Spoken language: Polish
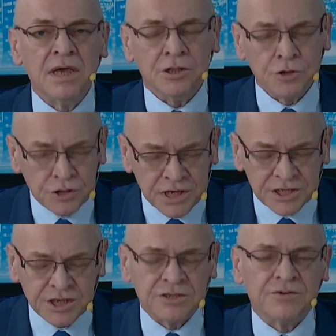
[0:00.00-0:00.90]

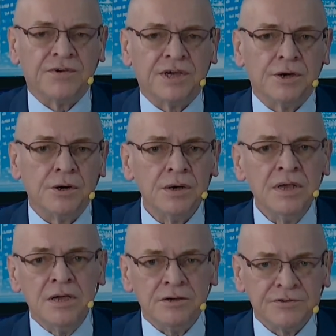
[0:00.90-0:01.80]
dotychczasowego.
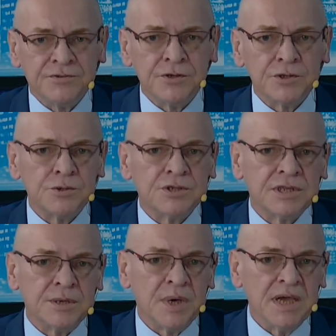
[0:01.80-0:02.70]
W związku z
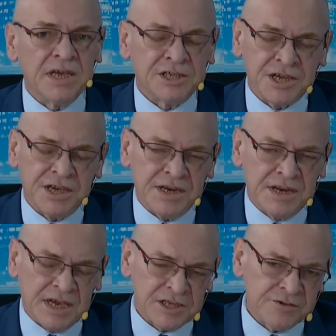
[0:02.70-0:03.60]
tym, czy
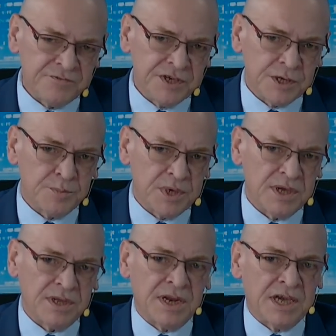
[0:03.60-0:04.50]
nasze
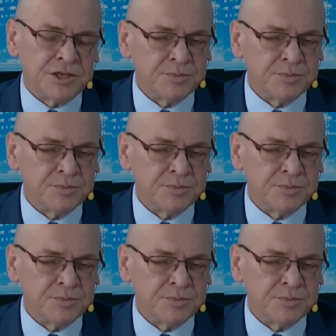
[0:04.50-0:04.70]
firmy, nasi